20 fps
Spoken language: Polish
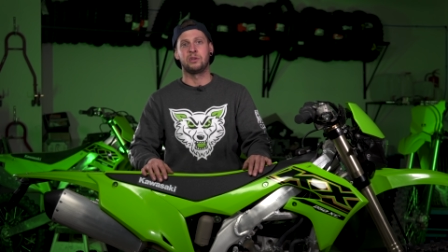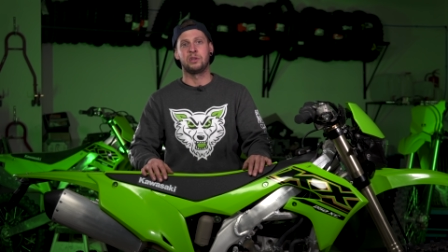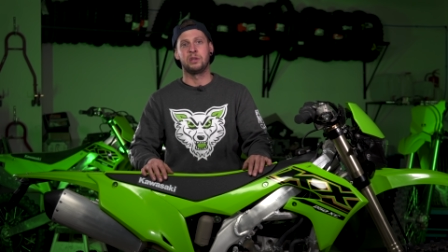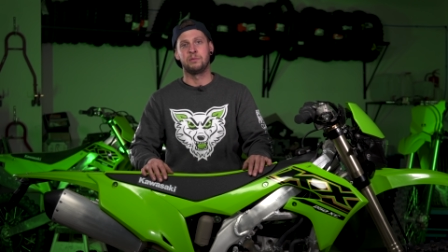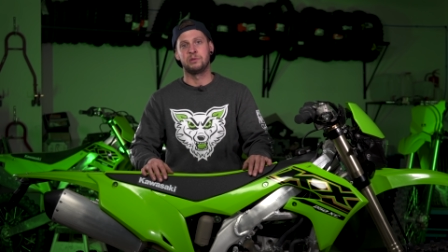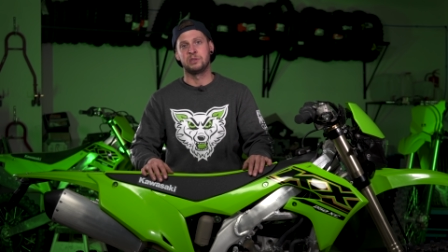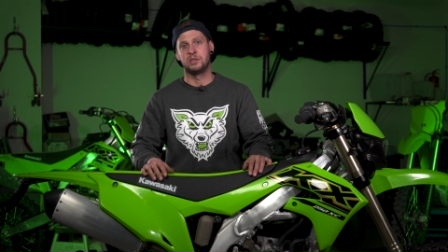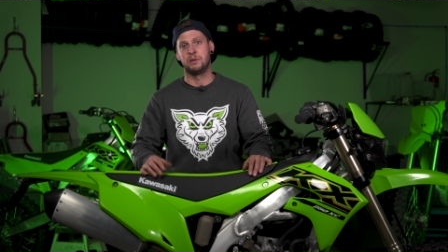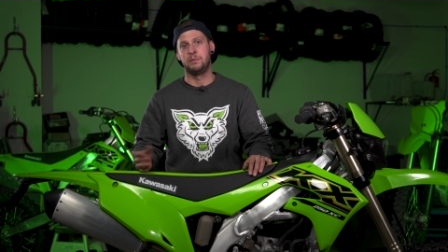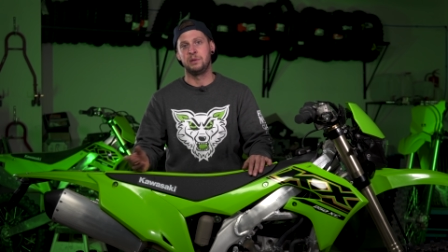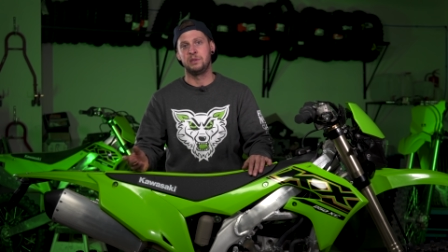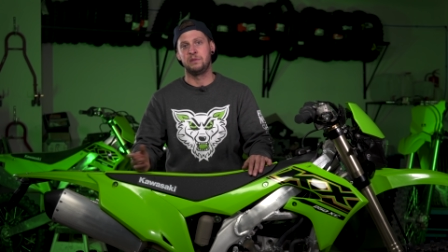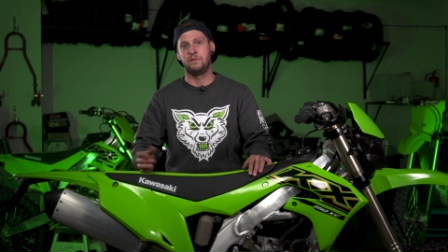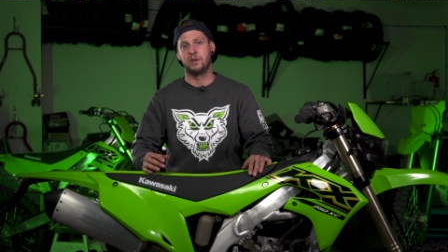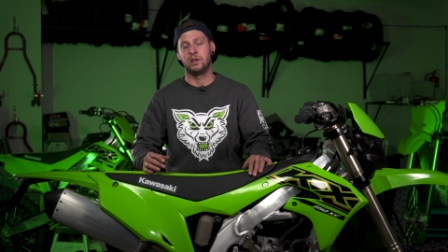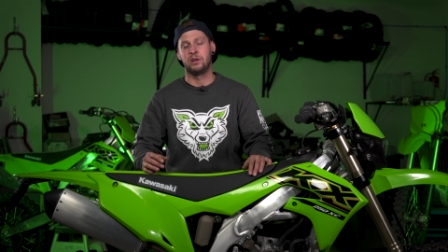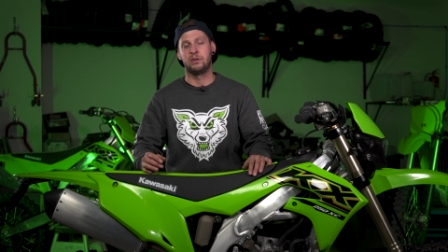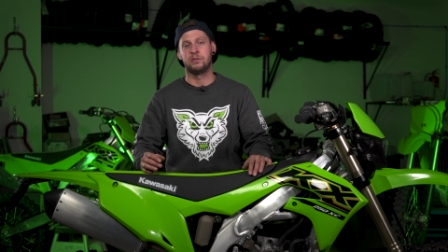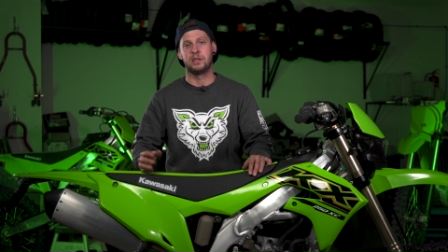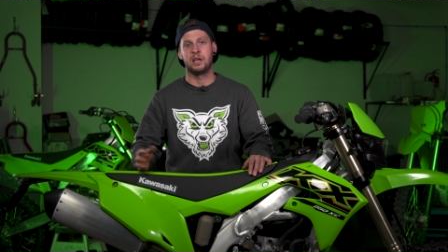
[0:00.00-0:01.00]
to nie może być,
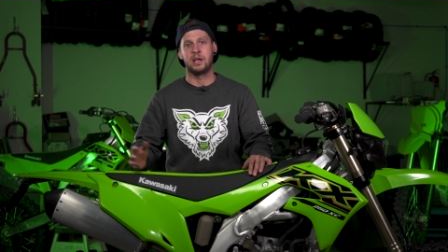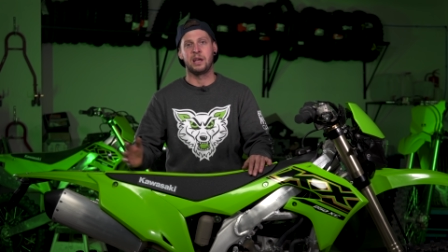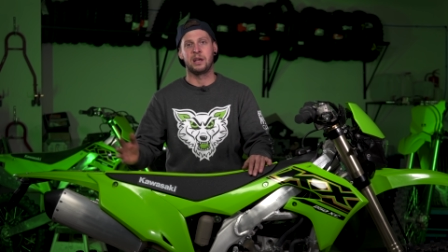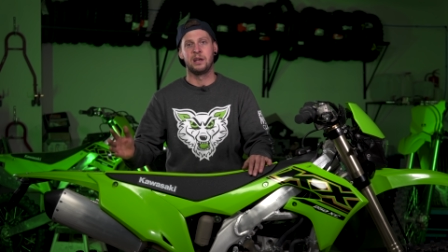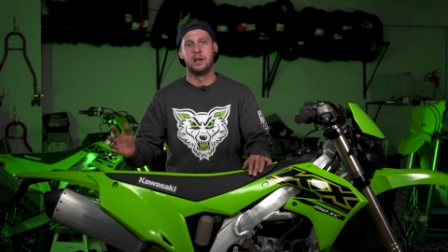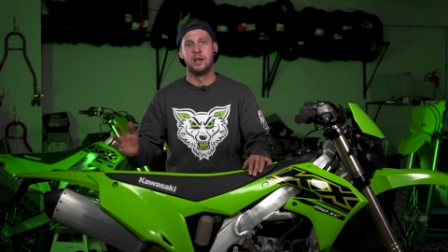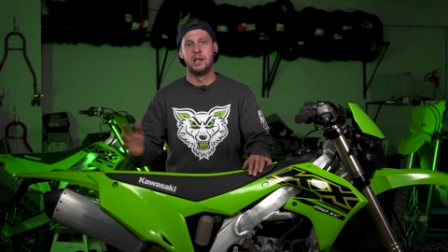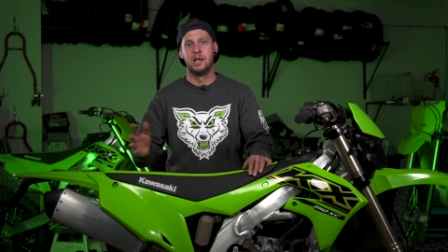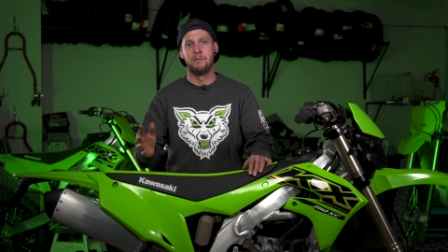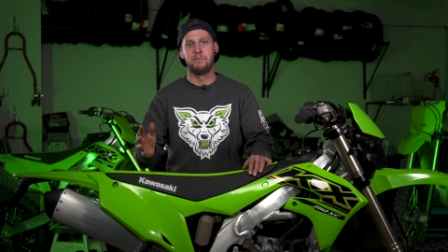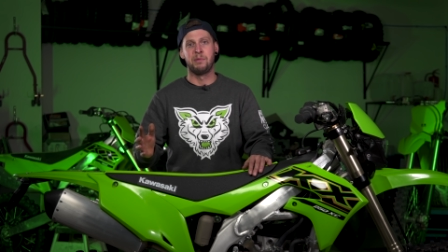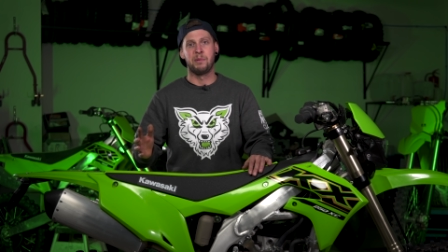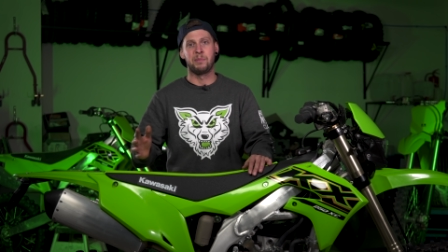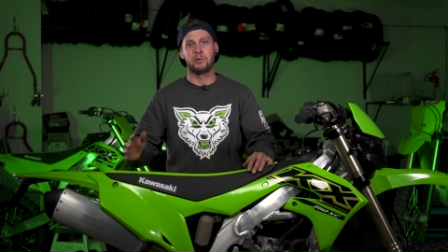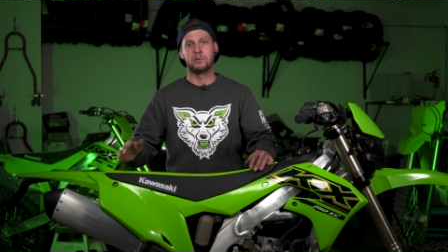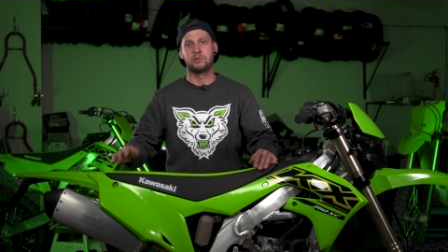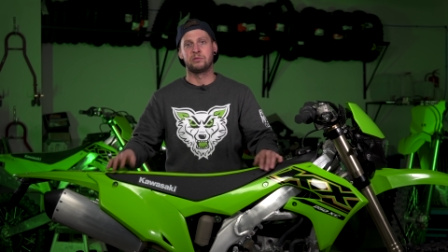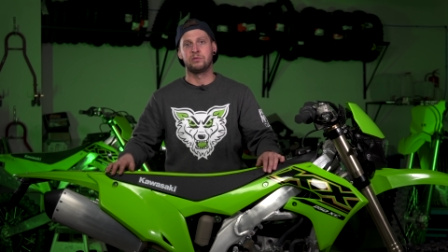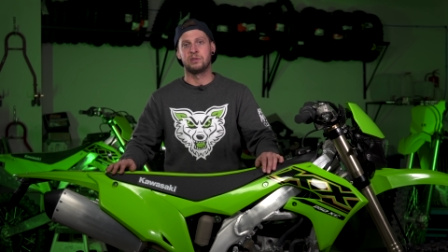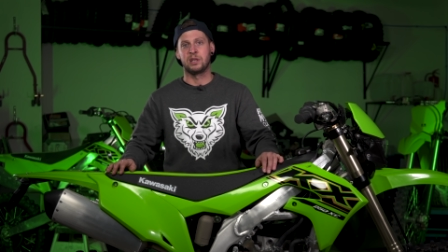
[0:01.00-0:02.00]
wygląda jak po
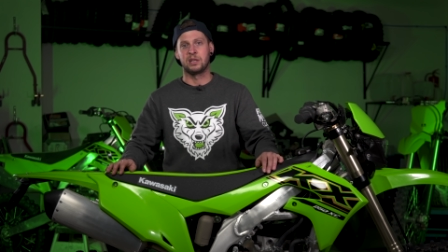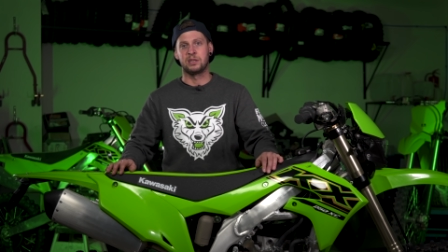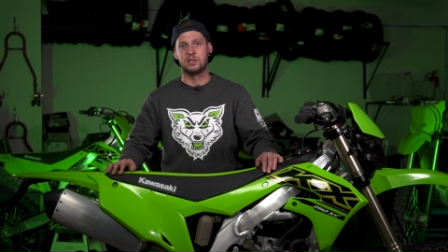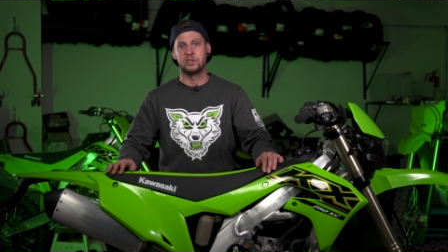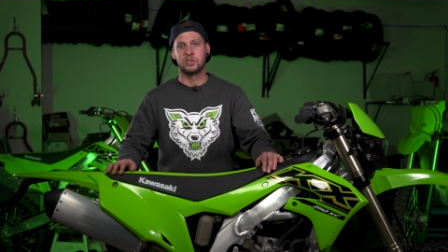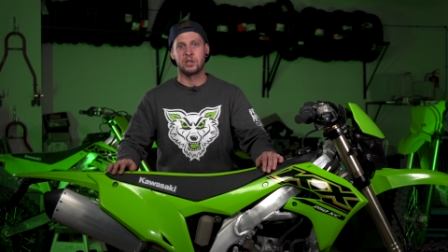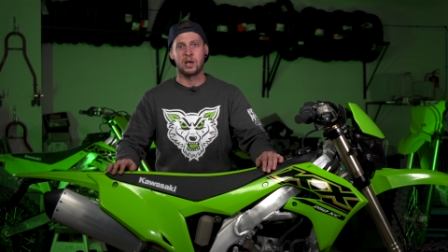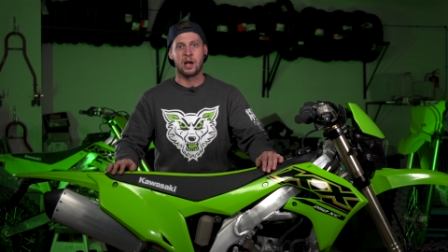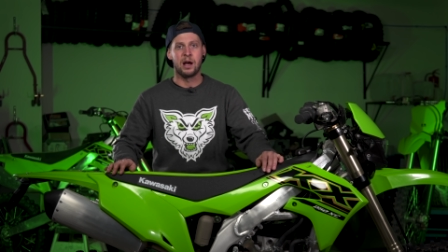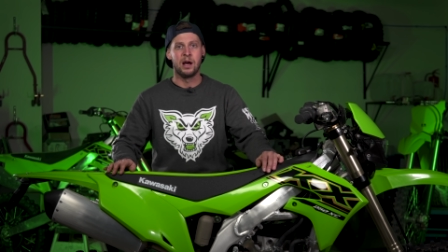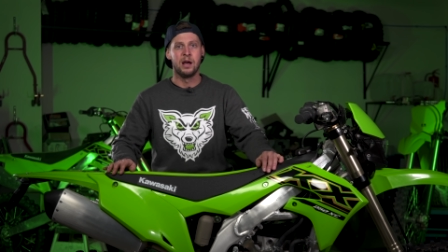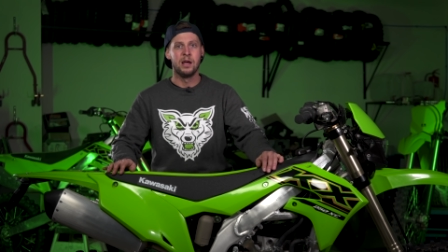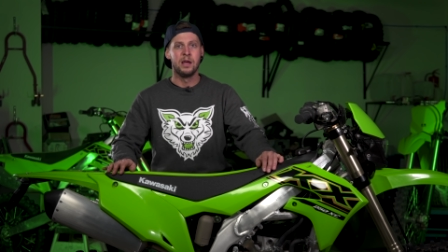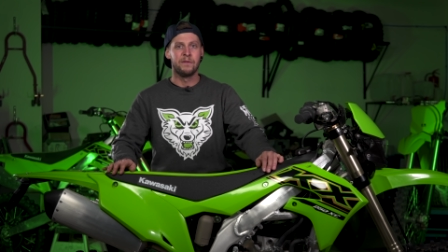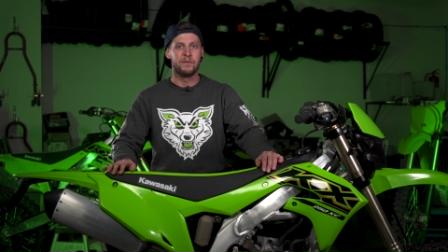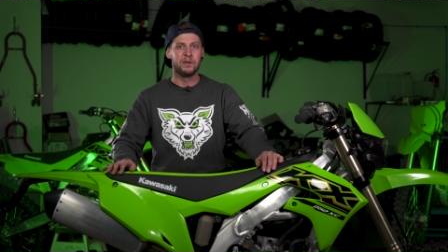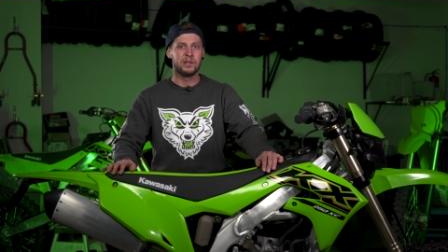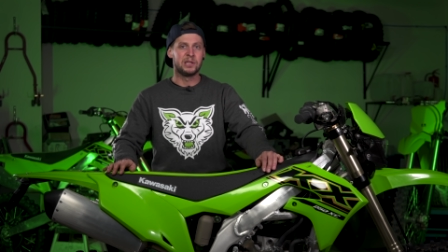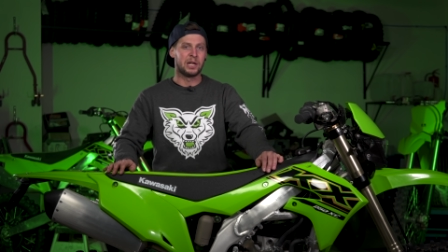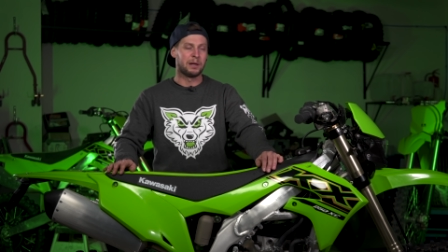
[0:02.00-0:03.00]
prostu zatyczka
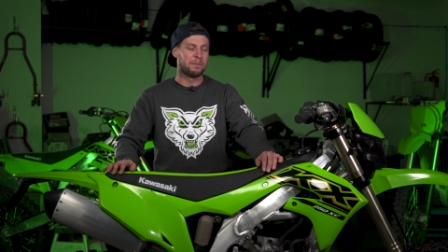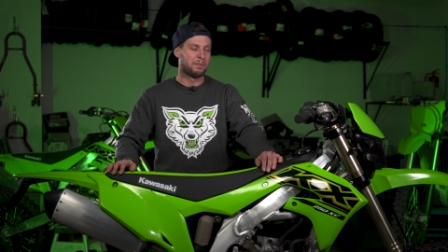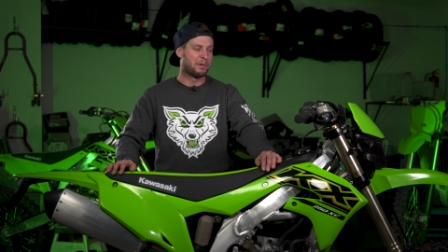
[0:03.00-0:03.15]
filtra